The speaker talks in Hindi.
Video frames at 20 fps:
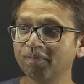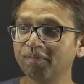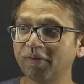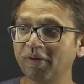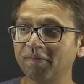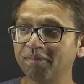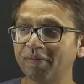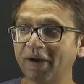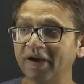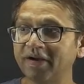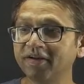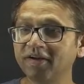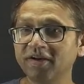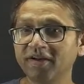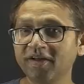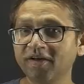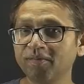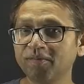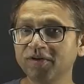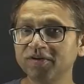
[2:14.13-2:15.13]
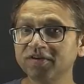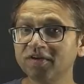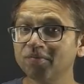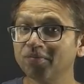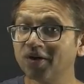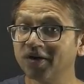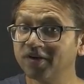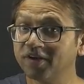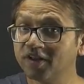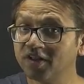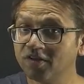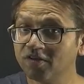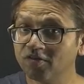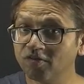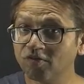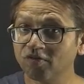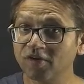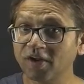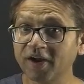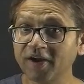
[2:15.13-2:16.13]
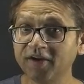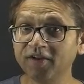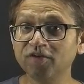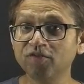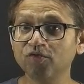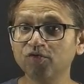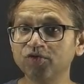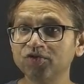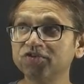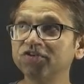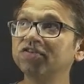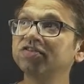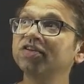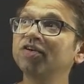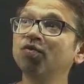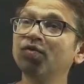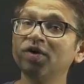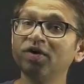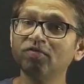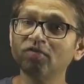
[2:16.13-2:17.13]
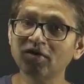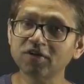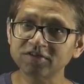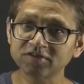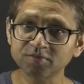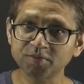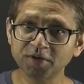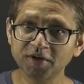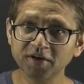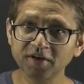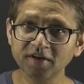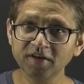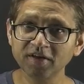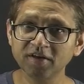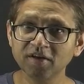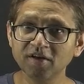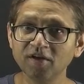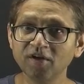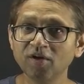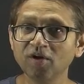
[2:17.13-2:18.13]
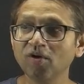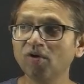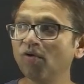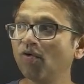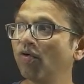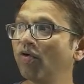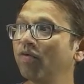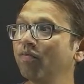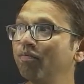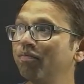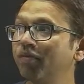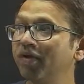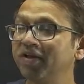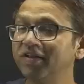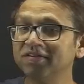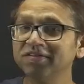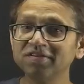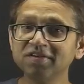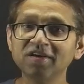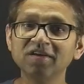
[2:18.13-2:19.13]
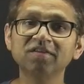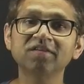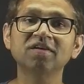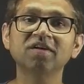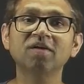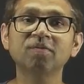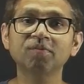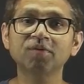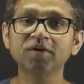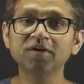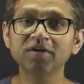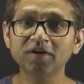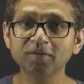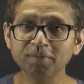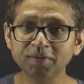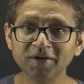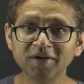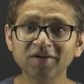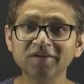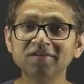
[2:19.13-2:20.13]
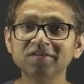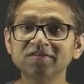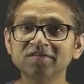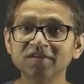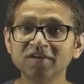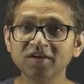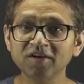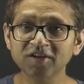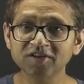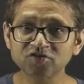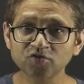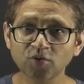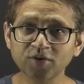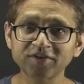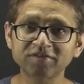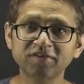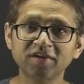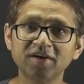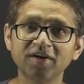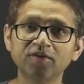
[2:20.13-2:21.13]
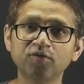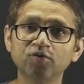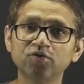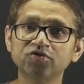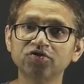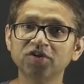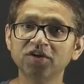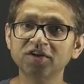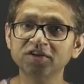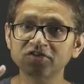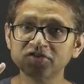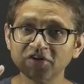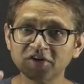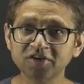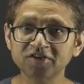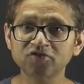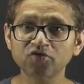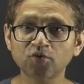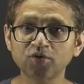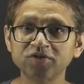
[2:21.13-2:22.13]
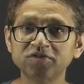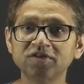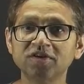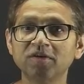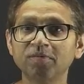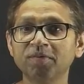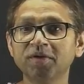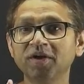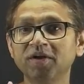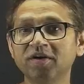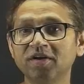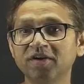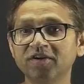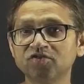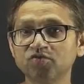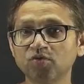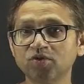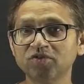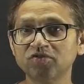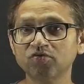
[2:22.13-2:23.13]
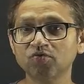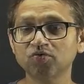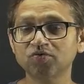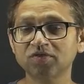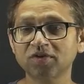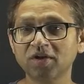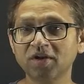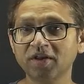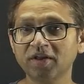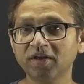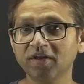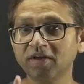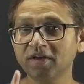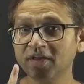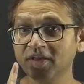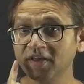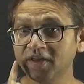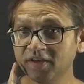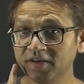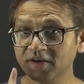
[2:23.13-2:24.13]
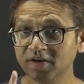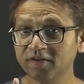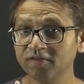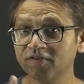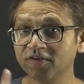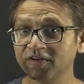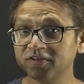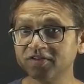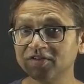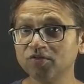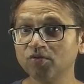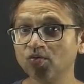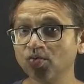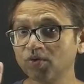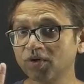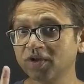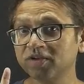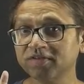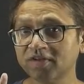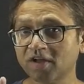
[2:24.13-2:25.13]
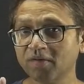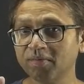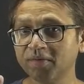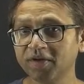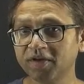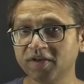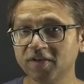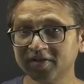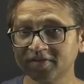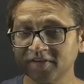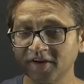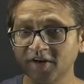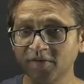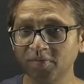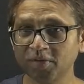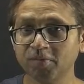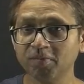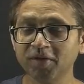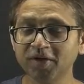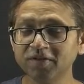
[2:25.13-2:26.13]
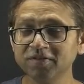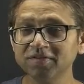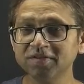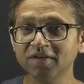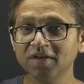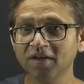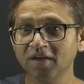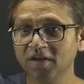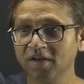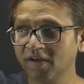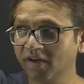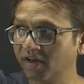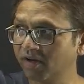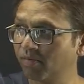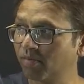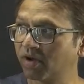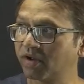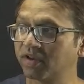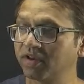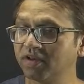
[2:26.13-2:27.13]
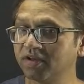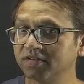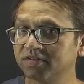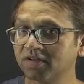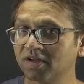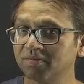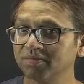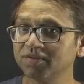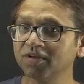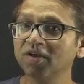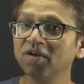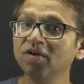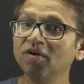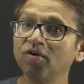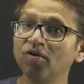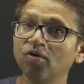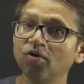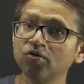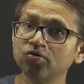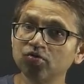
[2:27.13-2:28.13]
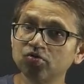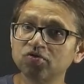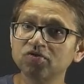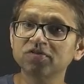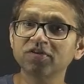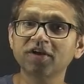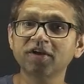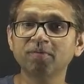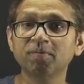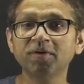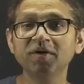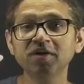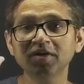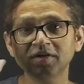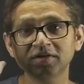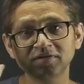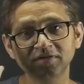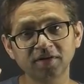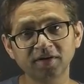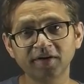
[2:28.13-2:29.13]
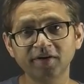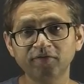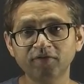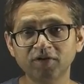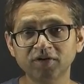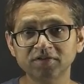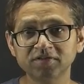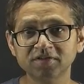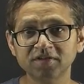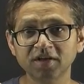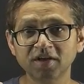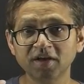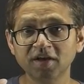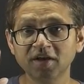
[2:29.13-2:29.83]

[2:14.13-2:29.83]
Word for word: पैटर्न है आपका जहाँ मल्टी वेराइटी ऑफ क्वेश्चन हैं वो एडवांस में है और मेंस के अंदर आपका टिपिकल सिंगल चॉइस करेक्ट क्वेश्चन है चार चॉइस है आपने करेक्ट चॉइस यूज़ करनी है एक ही डिफरेंस है दोनों के एग्ज़ाम में एक साइड पे मेंस एंड बाकी एग्ज़ाम्स और दूसरे साइड पे जी एडवांस